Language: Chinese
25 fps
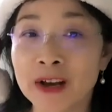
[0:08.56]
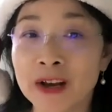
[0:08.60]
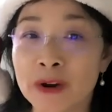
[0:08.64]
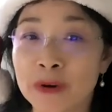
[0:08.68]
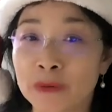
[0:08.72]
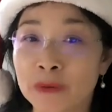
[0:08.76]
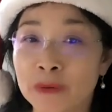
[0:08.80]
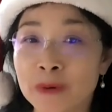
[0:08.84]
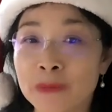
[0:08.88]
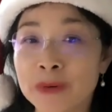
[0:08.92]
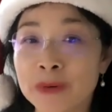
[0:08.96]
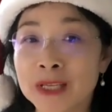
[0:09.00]

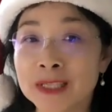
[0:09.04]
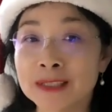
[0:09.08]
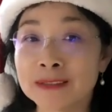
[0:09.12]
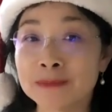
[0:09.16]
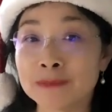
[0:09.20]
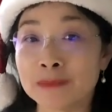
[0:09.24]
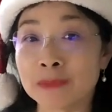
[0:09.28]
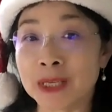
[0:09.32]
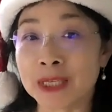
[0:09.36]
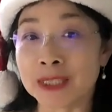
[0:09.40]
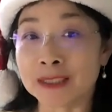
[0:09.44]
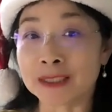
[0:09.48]
我
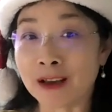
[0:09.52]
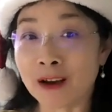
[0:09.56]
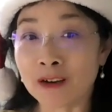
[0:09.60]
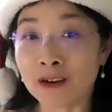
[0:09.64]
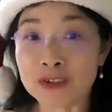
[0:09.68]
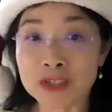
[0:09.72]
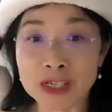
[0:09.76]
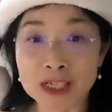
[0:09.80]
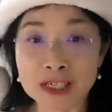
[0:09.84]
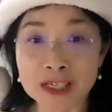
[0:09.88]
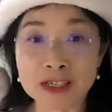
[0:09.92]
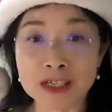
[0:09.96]
们每到
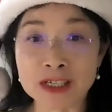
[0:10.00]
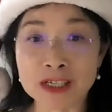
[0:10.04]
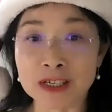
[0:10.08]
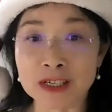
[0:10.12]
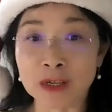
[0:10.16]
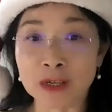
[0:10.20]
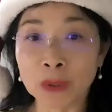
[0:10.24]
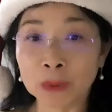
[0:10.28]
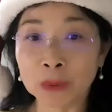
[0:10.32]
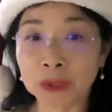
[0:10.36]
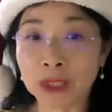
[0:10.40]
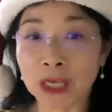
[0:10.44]
这个时
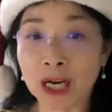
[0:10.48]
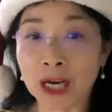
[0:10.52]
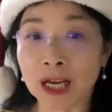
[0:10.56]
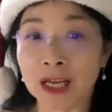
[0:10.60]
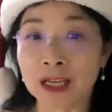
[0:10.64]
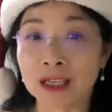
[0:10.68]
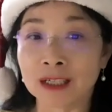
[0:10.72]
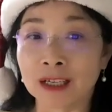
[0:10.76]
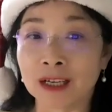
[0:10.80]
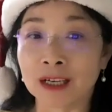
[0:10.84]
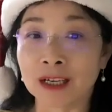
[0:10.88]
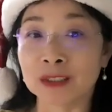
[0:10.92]
候呢，
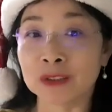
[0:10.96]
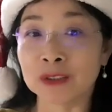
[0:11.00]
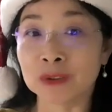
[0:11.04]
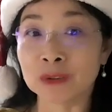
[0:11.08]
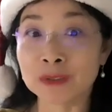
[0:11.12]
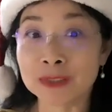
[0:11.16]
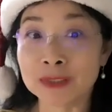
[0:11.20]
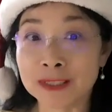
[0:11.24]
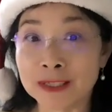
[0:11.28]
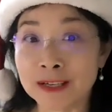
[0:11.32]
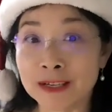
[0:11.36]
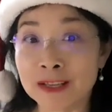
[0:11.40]
很
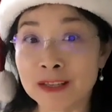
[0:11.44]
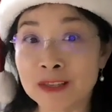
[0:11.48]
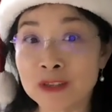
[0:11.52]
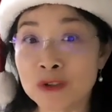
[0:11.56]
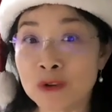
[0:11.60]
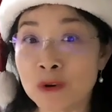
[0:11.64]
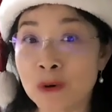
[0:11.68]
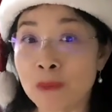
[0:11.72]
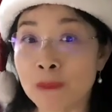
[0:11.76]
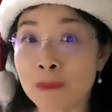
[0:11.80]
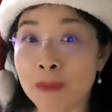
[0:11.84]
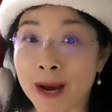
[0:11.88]
多的人
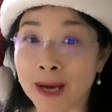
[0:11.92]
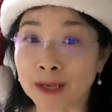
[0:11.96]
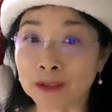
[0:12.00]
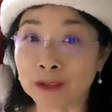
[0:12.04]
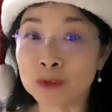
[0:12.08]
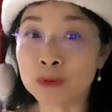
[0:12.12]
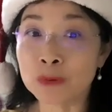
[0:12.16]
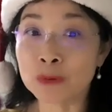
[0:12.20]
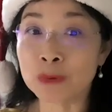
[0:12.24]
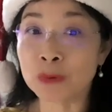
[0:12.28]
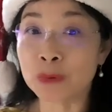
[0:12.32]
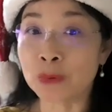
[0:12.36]
就忙
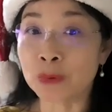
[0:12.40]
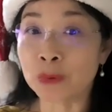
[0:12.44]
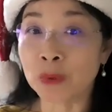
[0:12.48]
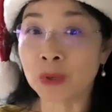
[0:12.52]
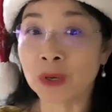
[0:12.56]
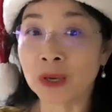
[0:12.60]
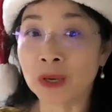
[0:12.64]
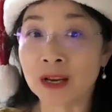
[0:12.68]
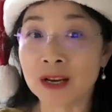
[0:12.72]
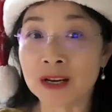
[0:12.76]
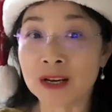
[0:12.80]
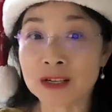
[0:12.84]
碌
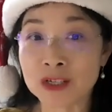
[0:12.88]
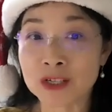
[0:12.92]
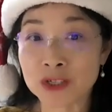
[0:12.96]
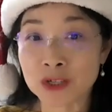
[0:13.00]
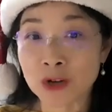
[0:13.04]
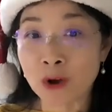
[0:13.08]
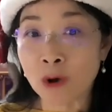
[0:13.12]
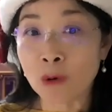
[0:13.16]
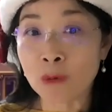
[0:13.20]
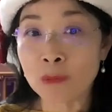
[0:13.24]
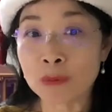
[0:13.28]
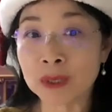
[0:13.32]
于
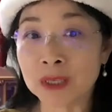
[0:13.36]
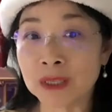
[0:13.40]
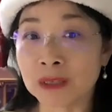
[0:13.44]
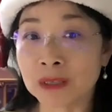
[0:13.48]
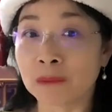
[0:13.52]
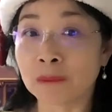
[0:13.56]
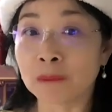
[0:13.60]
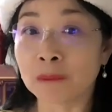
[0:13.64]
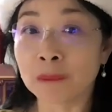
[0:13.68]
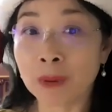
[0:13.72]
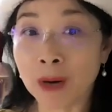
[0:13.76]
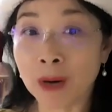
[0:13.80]

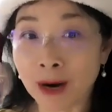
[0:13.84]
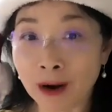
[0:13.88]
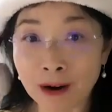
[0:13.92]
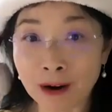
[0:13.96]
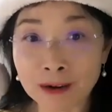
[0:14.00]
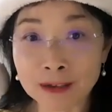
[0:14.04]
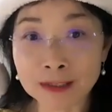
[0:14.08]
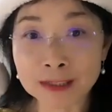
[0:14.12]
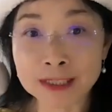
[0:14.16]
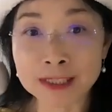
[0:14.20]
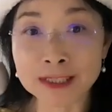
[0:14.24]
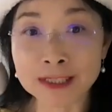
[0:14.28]
shopping、
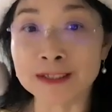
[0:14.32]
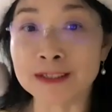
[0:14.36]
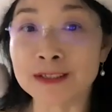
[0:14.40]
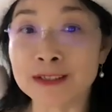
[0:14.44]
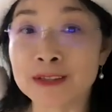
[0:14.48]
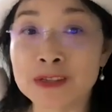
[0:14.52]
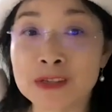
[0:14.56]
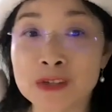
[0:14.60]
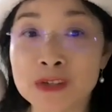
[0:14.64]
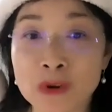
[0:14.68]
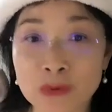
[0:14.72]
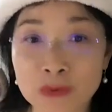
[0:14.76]
party、
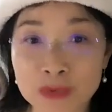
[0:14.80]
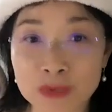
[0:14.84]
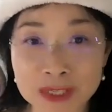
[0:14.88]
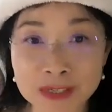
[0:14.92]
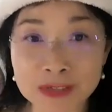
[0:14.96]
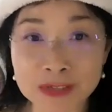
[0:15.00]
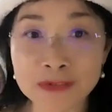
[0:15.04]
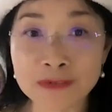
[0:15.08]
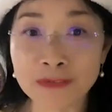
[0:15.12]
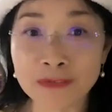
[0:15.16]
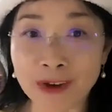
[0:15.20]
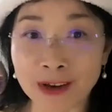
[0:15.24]
走
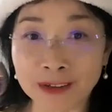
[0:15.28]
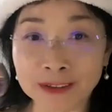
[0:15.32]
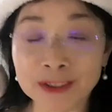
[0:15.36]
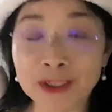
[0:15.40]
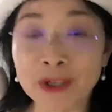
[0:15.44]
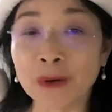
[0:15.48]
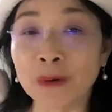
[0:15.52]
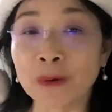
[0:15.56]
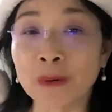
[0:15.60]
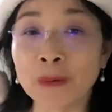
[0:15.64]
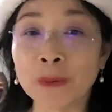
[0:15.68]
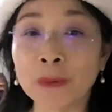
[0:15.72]
亲访
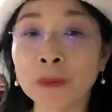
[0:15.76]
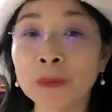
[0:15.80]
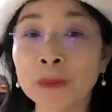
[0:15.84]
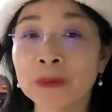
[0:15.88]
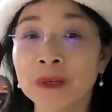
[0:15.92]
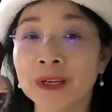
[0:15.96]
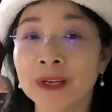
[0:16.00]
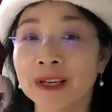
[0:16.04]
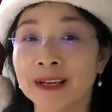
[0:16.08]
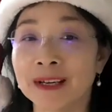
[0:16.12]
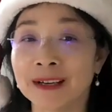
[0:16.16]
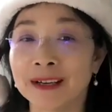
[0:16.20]
友，
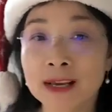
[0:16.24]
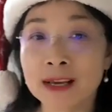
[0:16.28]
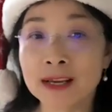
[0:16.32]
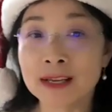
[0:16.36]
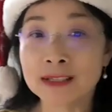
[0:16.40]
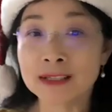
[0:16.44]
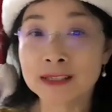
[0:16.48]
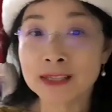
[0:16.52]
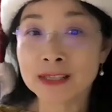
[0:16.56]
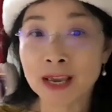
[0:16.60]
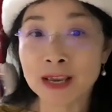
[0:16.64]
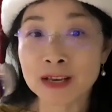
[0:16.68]

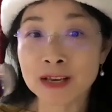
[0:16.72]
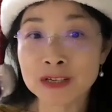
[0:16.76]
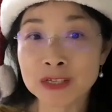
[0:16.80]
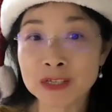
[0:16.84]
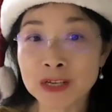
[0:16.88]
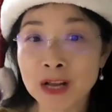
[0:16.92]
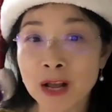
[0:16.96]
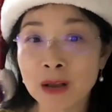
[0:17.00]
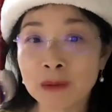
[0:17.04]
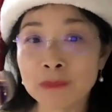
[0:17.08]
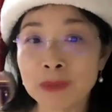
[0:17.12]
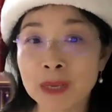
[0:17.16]
在
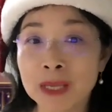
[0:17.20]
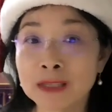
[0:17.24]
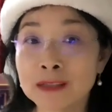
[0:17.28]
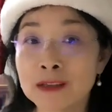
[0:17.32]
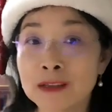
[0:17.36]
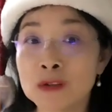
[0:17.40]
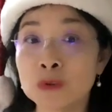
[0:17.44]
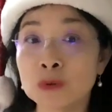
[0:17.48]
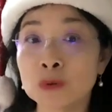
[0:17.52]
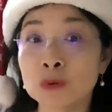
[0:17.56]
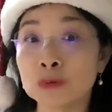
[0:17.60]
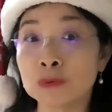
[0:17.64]
上边
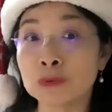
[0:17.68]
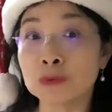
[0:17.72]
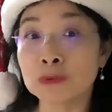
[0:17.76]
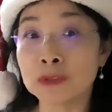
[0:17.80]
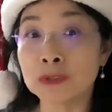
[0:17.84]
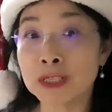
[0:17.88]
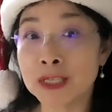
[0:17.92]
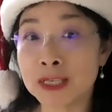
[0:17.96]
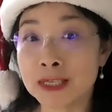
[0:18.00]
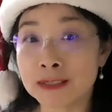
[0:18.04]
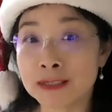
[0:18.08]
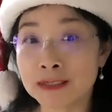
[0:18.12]
的 to do
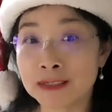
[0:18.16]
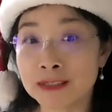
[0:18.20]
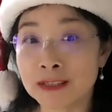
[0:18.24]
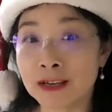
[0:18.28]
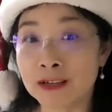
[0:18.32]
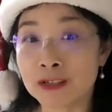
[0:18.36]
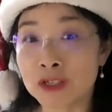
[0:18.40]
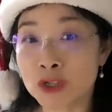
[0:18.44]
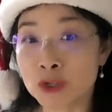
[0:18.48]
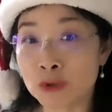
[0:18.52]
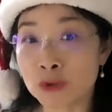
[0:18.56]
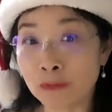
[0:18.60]

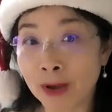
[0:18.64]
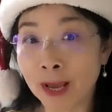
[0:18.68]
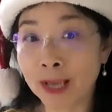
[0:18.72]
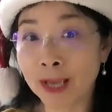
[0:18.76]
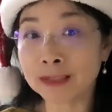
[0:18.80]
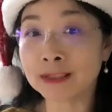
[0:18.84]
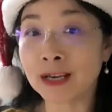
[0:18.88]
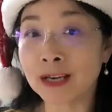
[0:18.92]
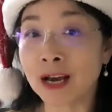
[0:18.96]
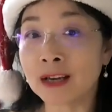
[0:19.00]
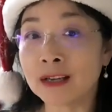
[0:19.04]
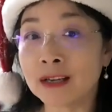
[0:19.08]
list 之外
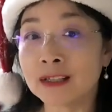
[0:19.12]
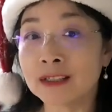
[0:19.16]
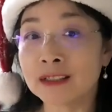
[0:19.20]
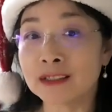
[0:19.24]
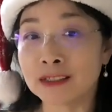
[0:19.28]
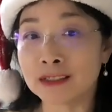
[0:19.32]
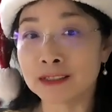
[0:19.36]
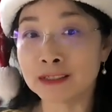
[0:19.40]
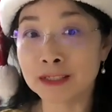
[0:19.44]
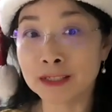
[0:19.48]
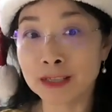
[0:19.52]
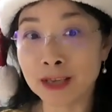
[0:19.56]
呢，
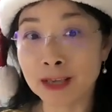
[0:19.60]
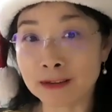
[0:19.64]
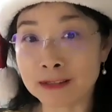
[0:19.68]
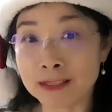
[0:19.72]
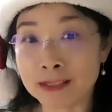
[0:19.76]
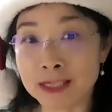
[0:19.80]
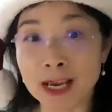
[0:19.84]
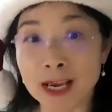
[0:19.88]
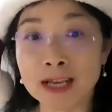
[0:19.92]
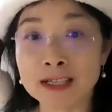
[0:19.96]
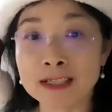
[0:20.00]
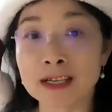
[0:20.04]
一定要
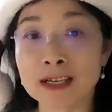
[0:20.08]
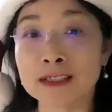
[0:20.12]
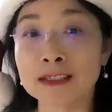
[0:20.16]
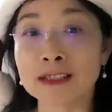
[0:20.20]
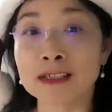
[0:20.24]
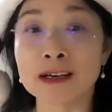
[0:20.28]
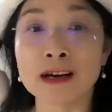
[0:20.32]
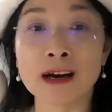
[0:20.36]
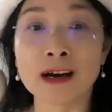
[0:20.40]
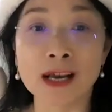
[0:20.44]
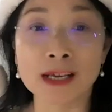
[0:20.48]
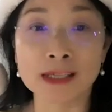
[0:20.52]
加上
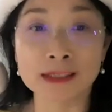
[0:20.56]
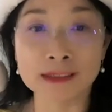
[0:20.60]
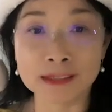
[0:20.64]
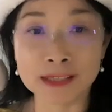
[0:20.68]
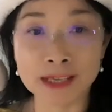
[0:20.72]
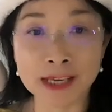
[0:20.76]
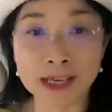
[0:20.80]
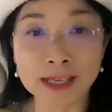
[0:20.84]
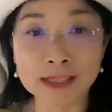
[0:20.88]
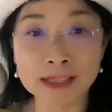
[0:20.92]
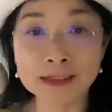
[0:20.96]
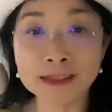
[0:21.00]
一个
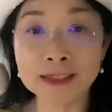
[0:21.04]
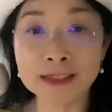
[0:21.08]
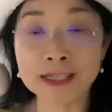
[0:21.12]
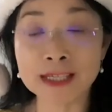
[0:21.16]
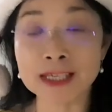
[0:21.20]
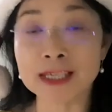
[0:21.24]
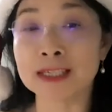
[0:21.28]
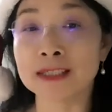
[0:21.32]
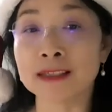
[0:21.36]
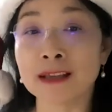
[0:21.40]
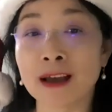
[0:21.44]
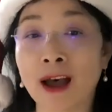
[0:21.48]
年
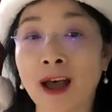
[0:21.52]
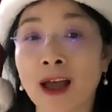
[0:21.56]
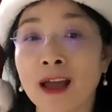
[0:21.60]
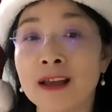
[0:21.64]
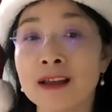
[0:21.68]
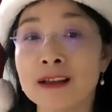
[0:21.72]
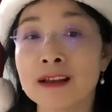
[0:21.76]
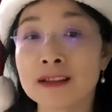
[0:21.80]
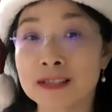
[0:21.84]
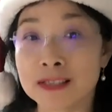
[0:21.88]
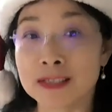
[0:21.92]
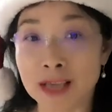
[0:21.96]
底的
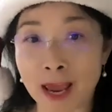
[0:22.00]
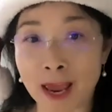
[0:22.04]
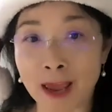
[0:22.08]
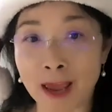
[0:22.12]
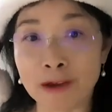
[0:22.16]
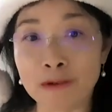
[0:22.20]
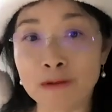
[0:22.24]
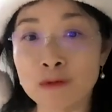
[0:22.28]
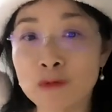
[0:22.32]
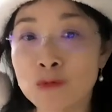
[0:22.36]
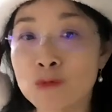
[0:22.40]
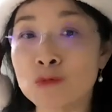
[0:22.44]

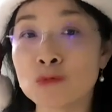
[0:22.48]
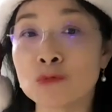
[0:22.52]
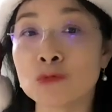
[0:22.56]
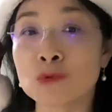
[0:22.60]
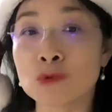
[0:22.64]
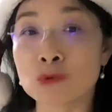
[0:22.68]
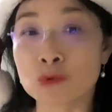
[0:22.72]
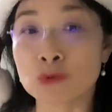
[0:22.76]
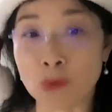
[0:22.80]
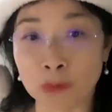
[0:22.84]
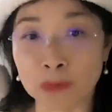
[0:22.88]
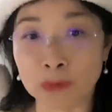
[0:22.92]
财务
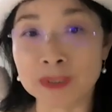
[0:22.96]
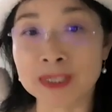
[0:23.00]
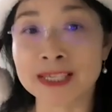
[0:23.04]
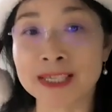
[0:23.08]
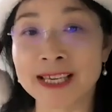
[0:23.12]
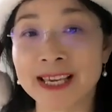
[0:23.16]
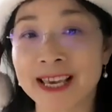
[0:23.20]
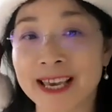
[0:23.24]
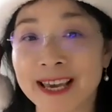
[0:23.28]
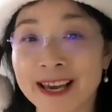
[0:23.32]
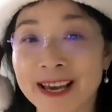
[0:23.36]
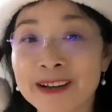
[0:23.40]
总
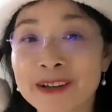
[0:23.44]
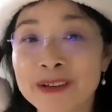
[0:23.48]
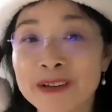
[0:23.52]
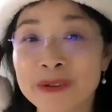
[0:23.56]
结，